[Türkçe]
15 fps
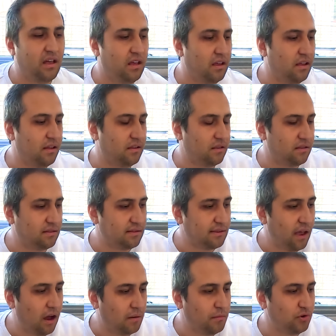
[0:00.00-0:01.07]
E,
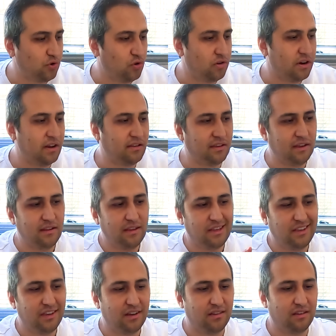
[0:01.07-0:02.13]
termos olarak da yine
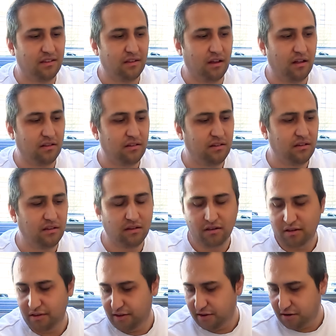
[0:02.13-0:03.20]
Ikea'dan aldık. E,
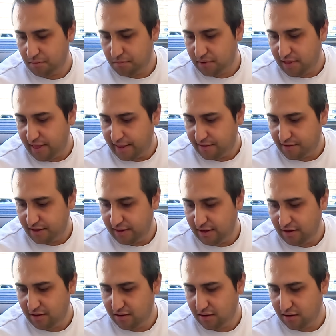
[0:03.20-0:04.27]
yarım
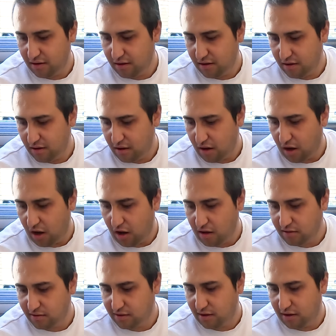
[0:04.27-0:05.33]
litrelik e,
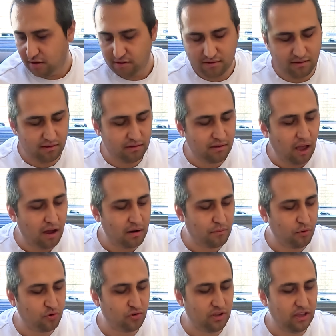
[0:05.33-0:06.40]
Halsa
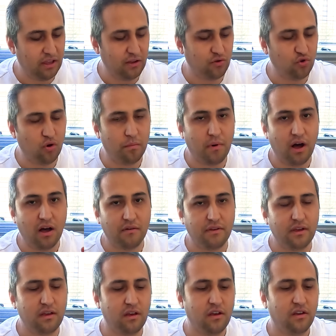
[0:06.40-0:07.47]
termos diye geçiyor
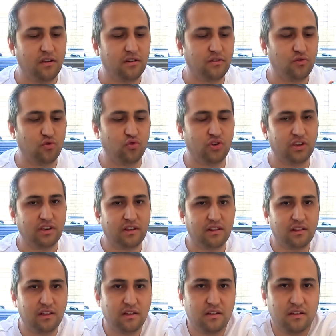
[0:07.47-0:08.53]
mavi. Şu
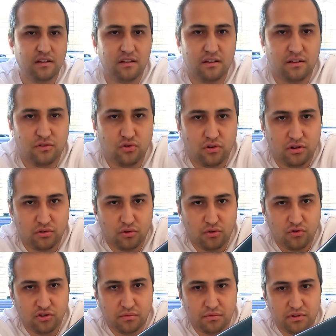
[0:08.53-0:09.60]
şekilde e, şöyle
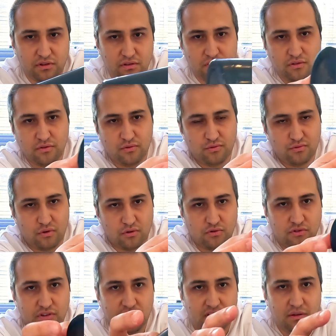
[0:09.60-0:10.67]
önce bir
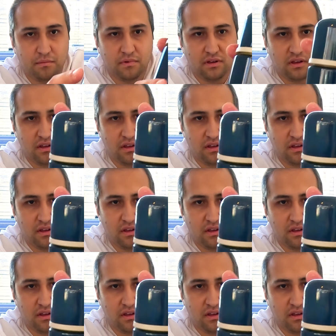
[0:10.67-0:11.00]
göstereyim.